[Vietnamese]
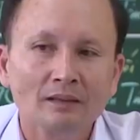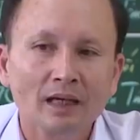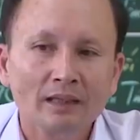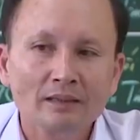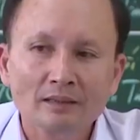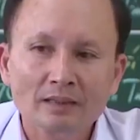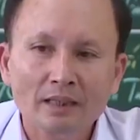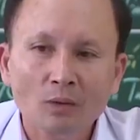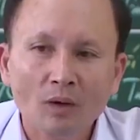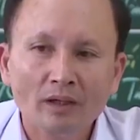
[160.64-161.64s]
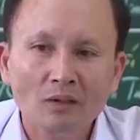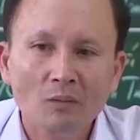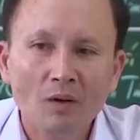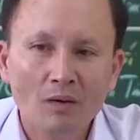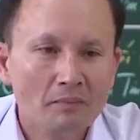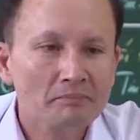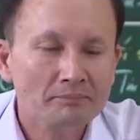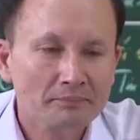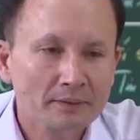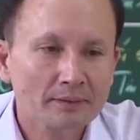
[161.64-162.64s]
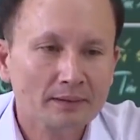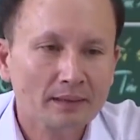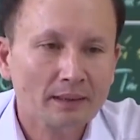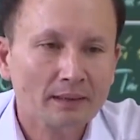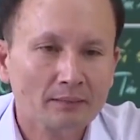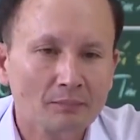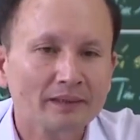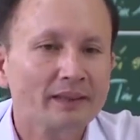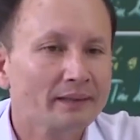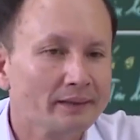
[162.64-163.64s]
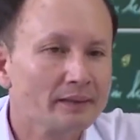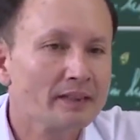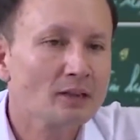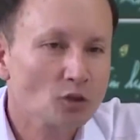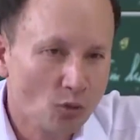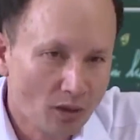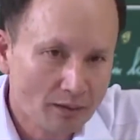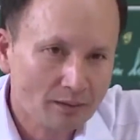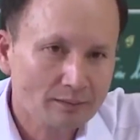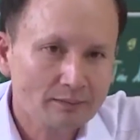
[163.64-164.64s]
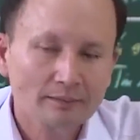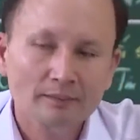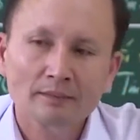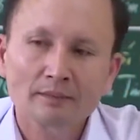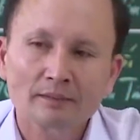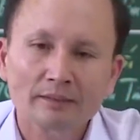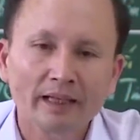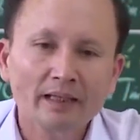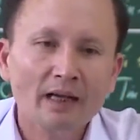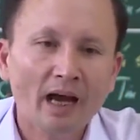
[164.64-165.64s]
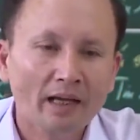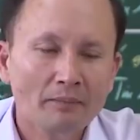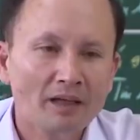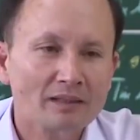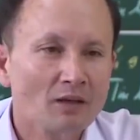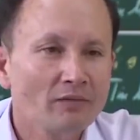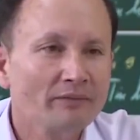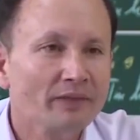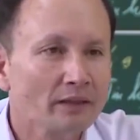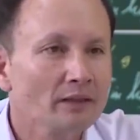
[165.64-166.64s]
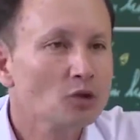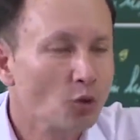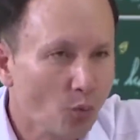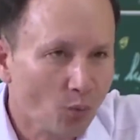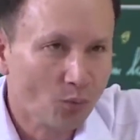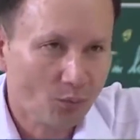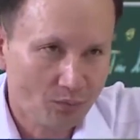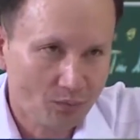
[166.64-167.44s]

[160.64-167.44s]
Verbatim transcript: Từ cái cơ chế quan liêu bao cấp, tức là mệnh lệnh từ trên xuống, đến cái mà giáo viên phải tự chủ,